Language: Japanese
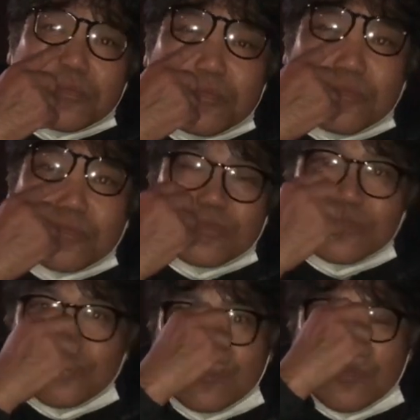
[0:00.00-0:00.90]
投稿やめろ
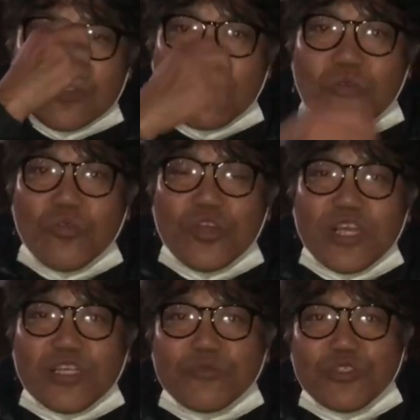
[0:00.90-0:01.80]
とかね声
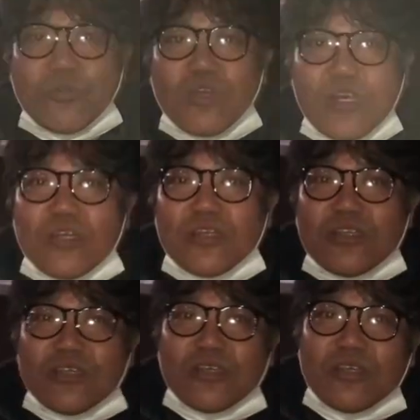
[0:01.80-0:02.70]
がキモいとか
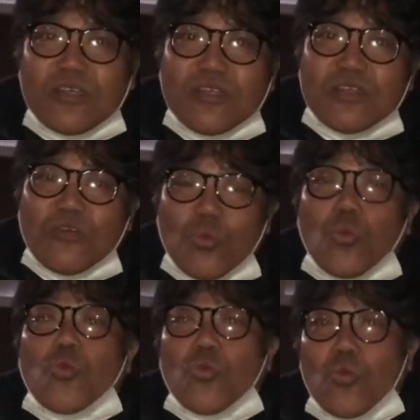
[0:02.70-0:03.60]
そんなしょっちゅうよ
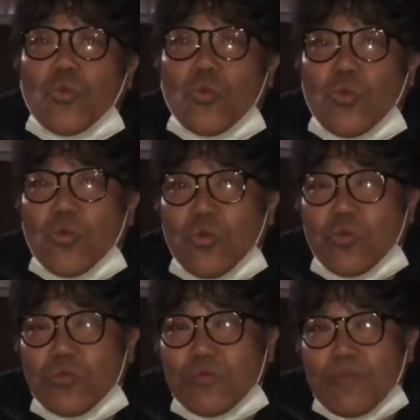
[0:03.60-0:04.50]
もう毎
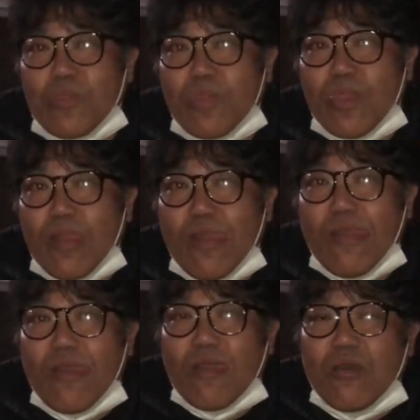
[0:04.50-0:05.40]
して腹も立たなくなっ
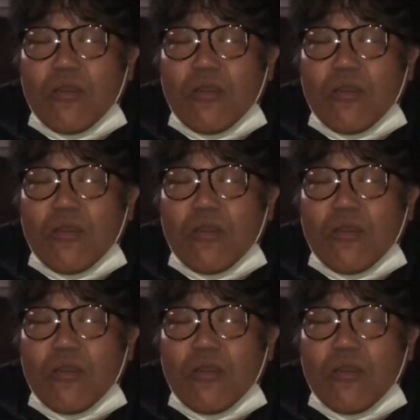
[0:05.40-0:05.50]
てきてる